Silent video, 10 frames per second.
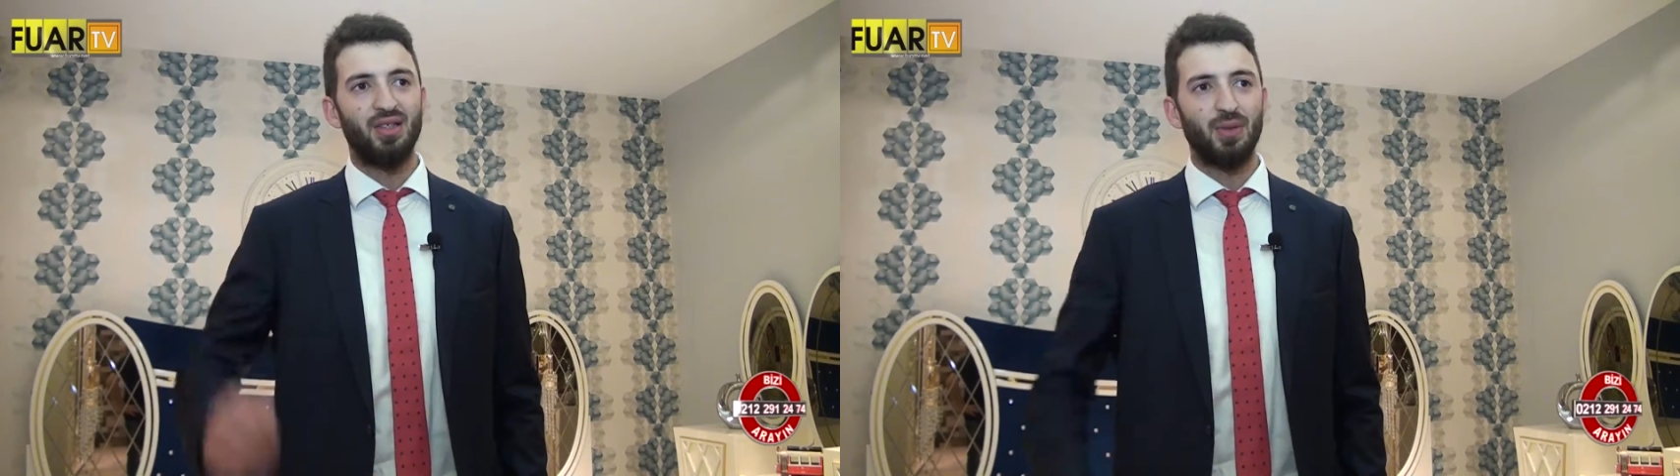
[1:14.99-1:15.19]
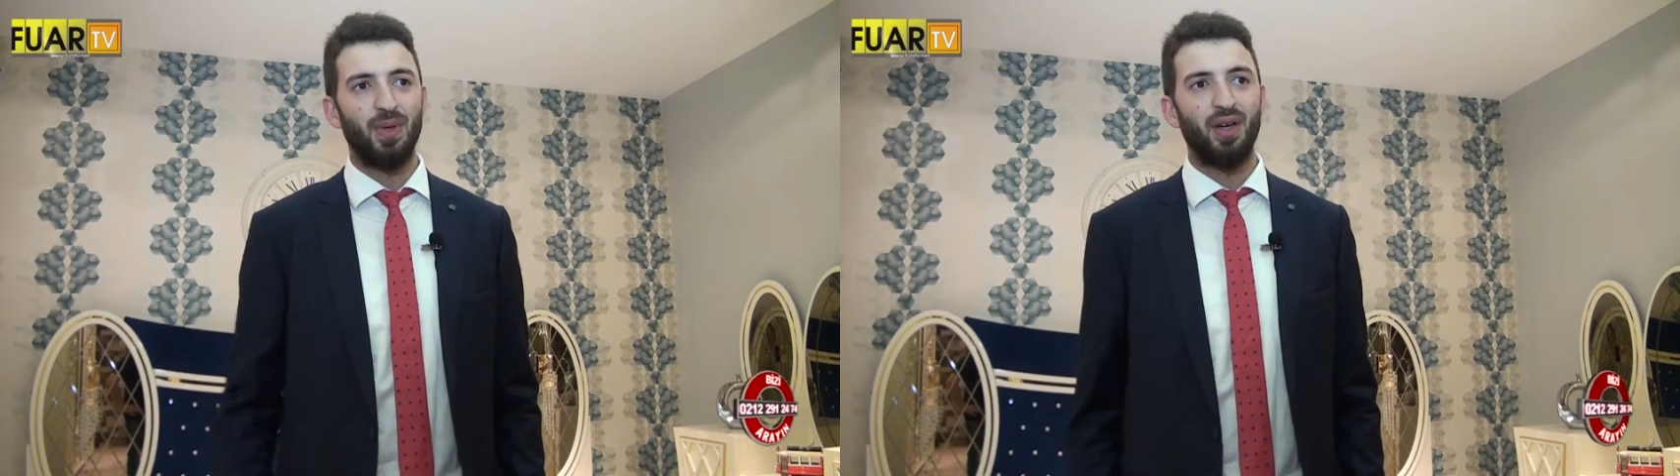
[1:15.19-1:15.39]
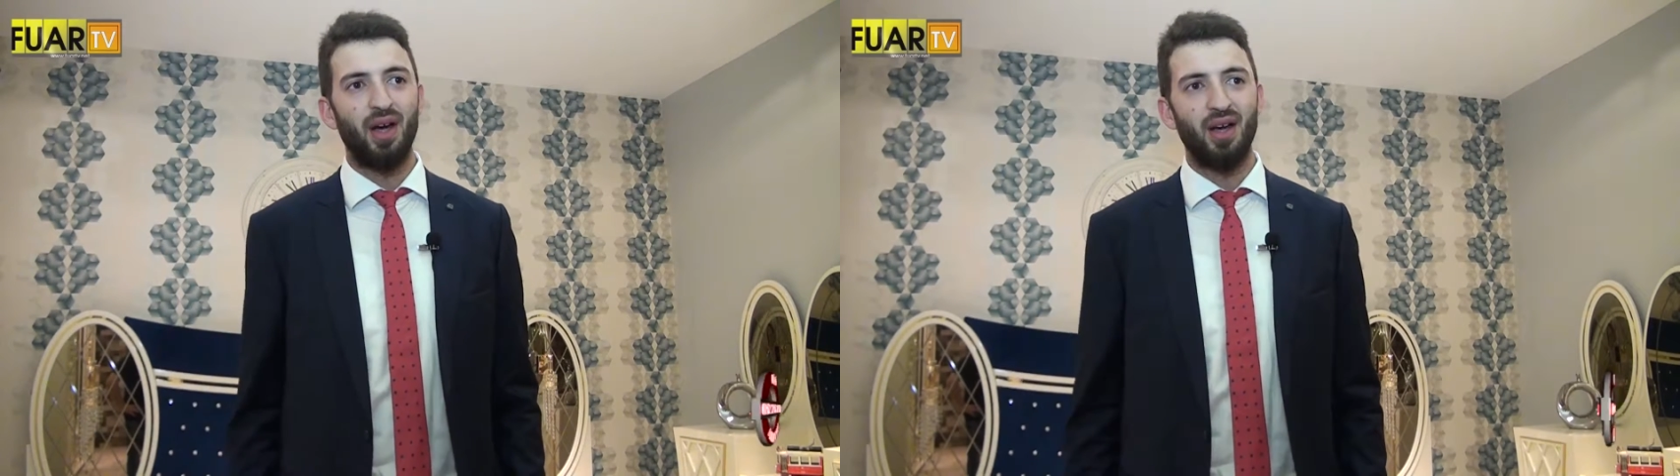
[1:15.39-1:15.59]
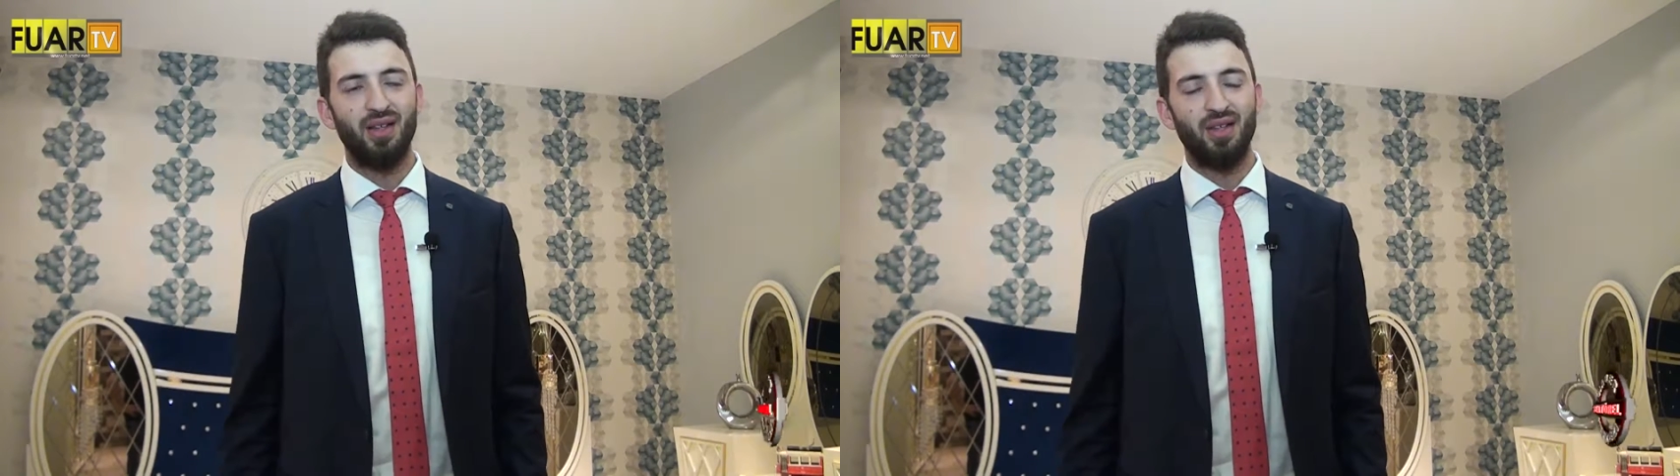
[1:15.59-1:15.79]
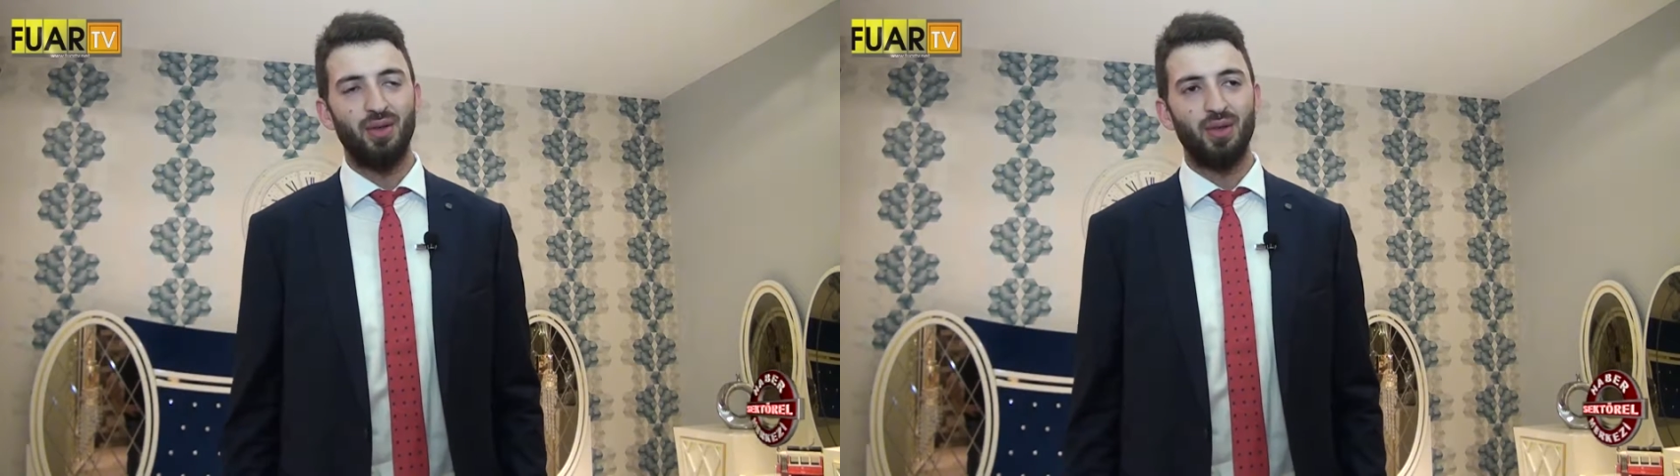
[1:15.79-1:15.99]
çıkmaya gayret
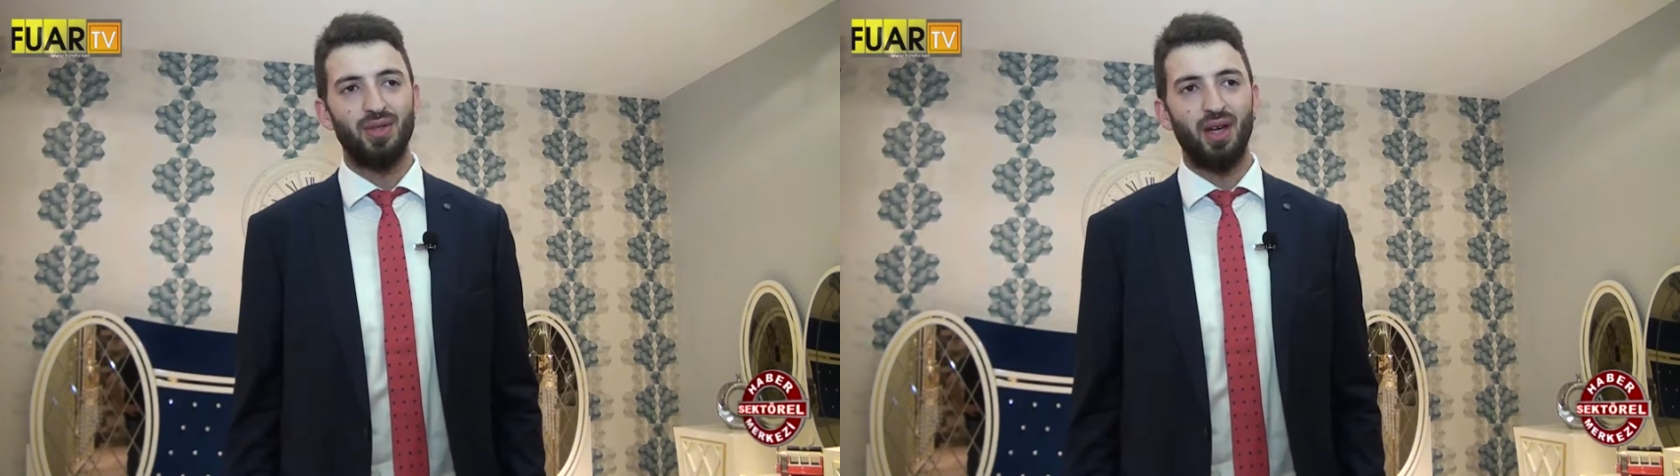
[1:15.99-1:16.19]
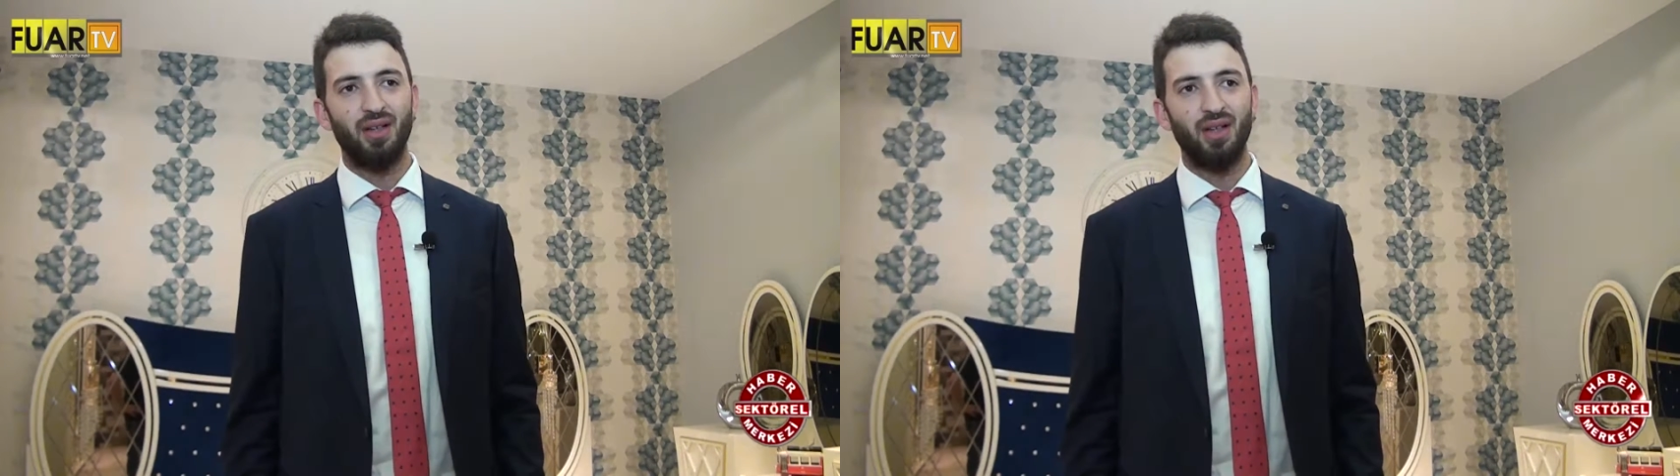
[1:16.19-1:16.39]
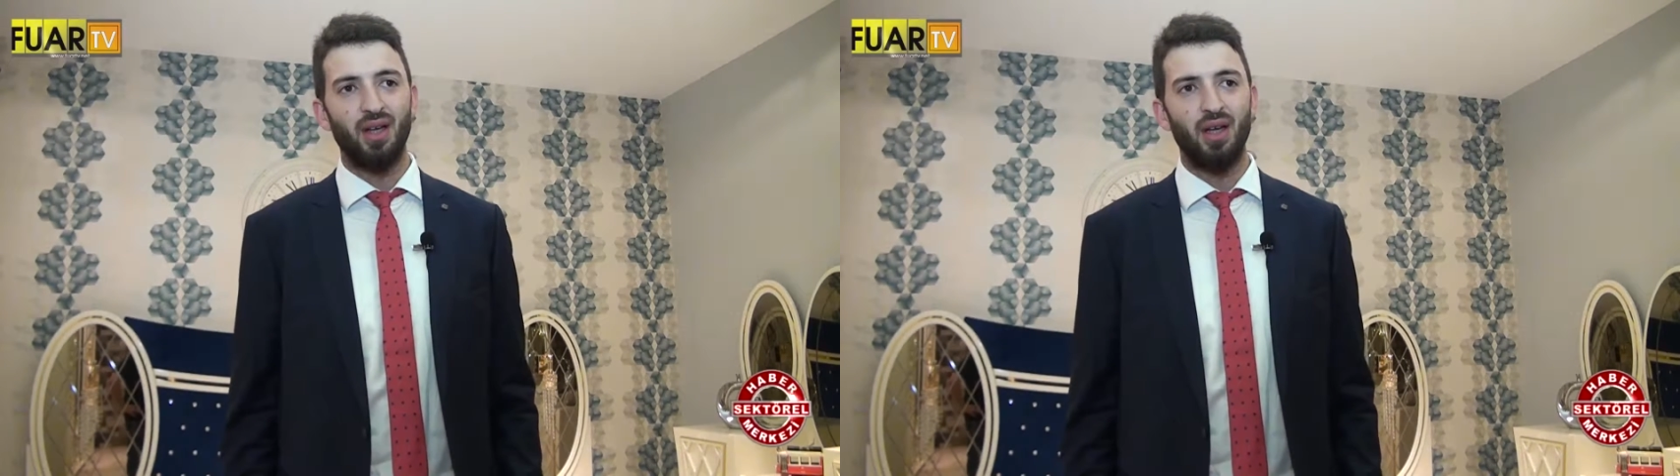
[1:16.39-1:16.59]
gösterdik.